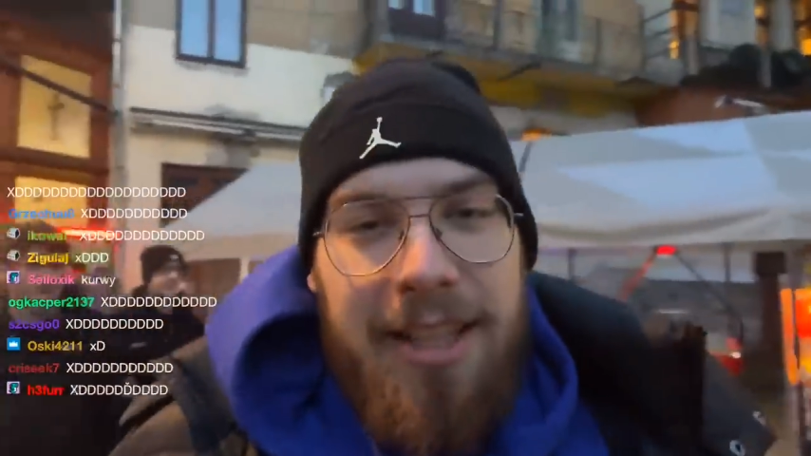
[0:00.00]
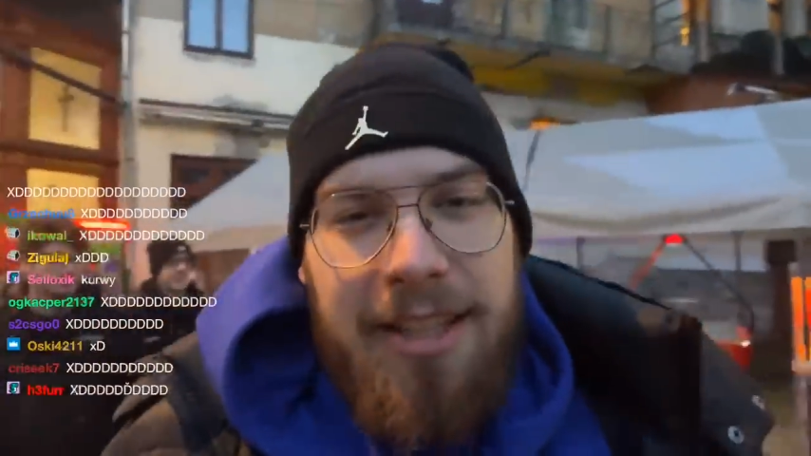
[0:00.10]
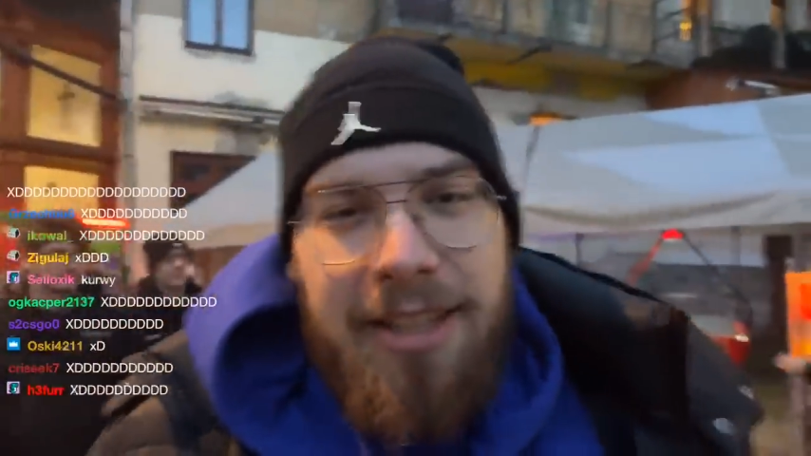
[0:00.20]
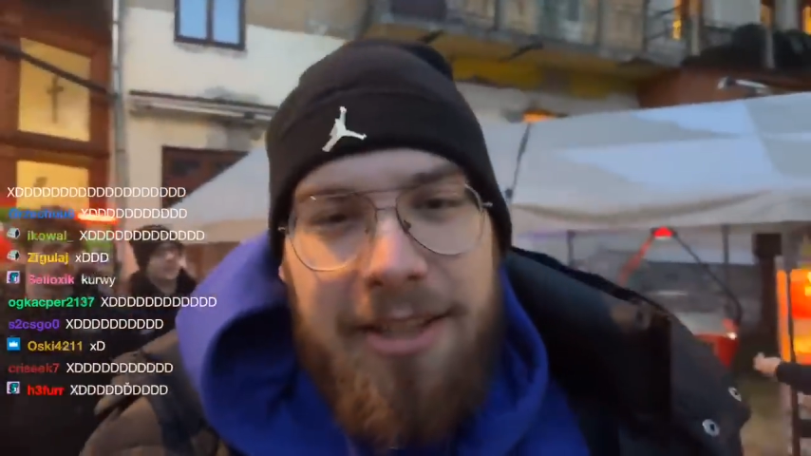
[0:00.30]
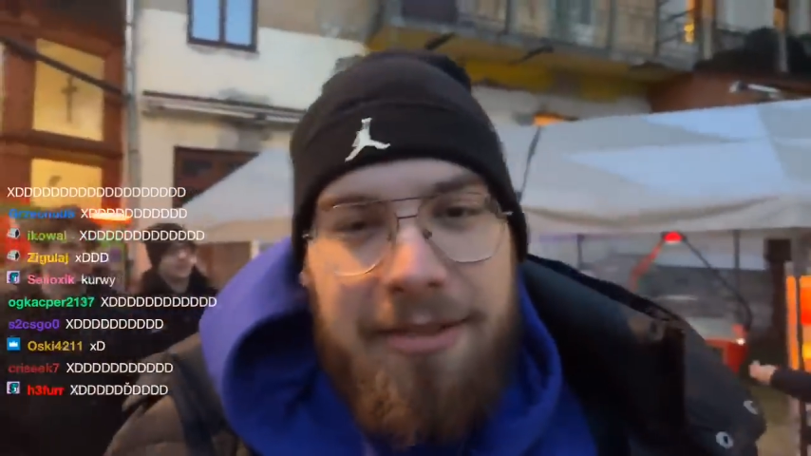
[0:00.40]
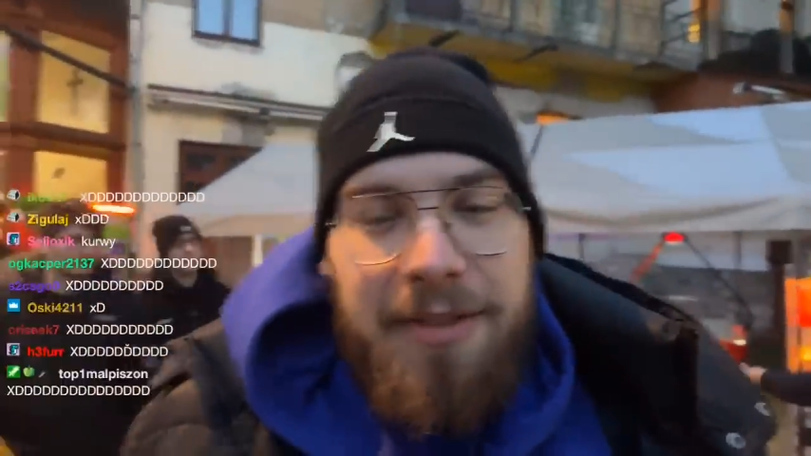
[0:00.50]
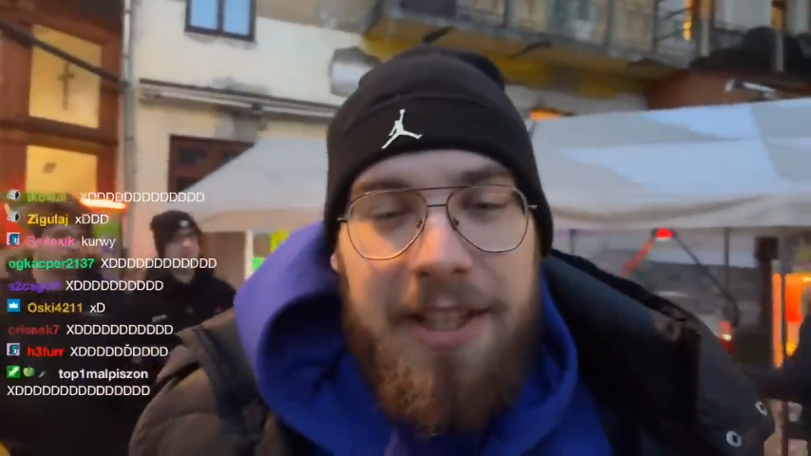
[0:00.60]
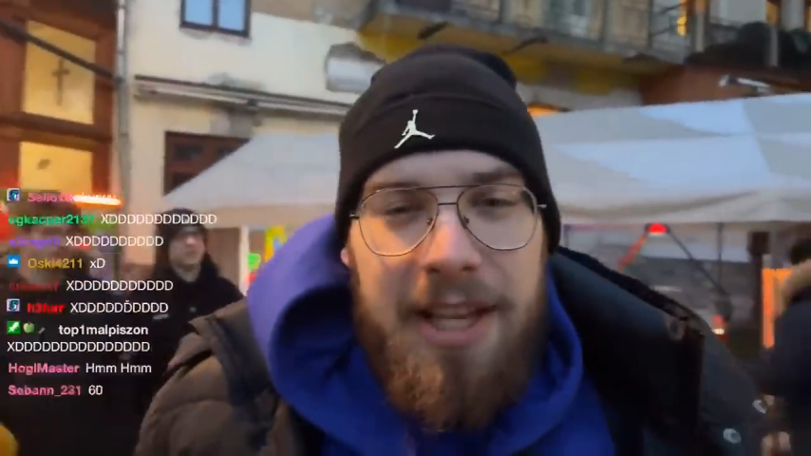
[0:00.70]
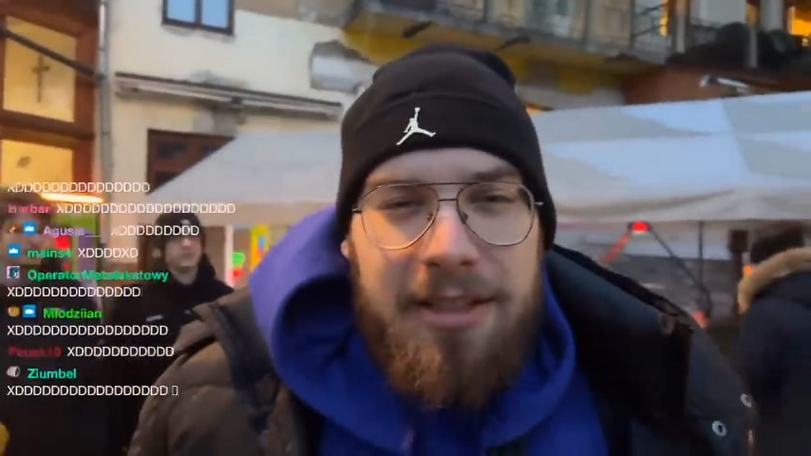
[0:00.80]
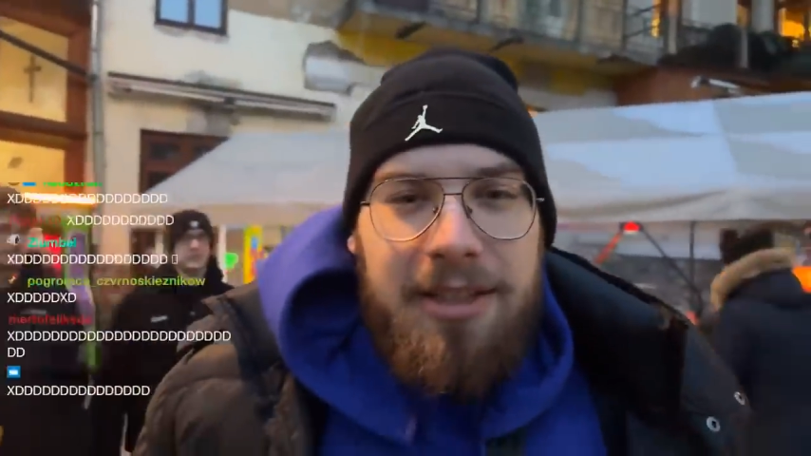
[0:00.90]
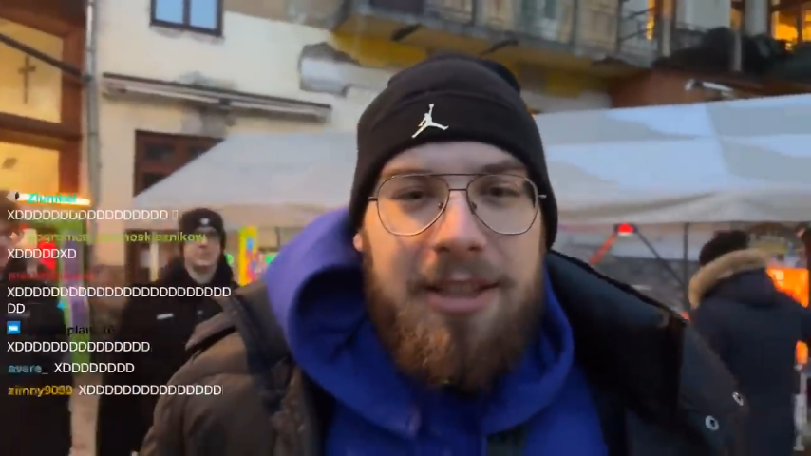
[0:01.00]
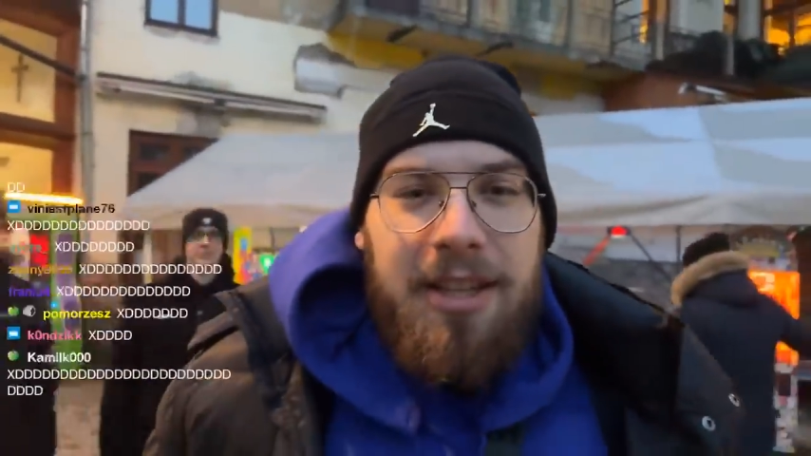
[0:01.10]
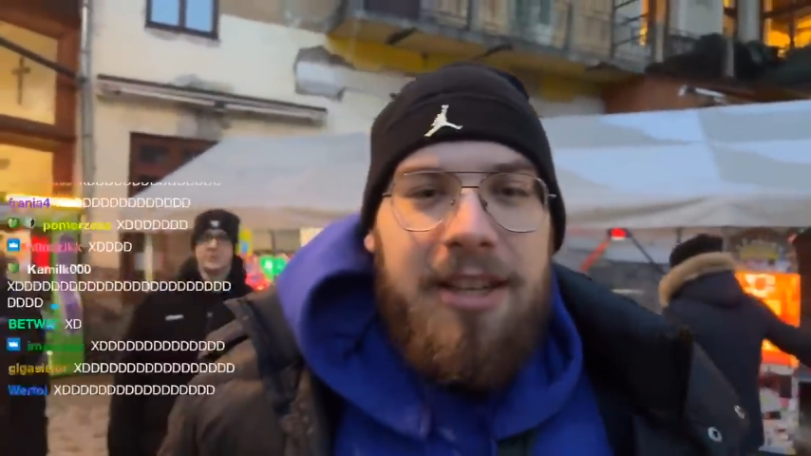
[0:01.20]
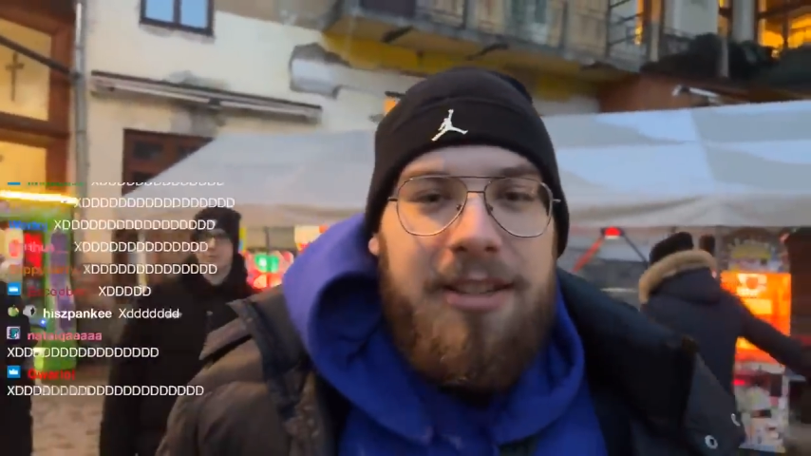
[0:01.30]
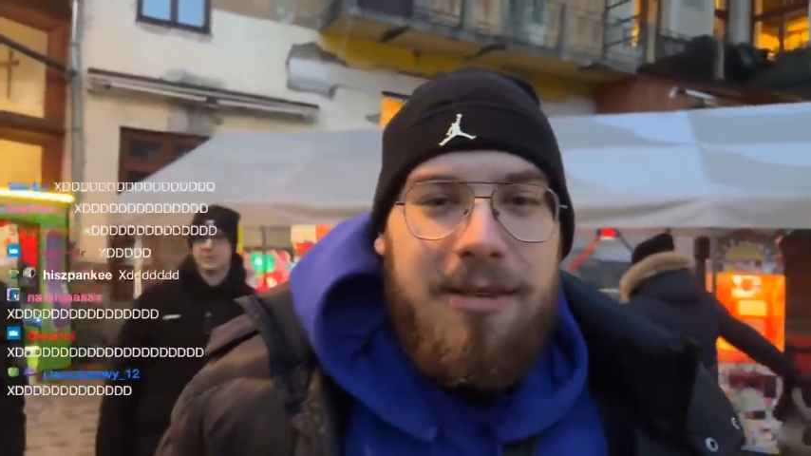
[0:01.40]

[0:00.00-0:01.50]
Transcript: Dzięki konfidenci,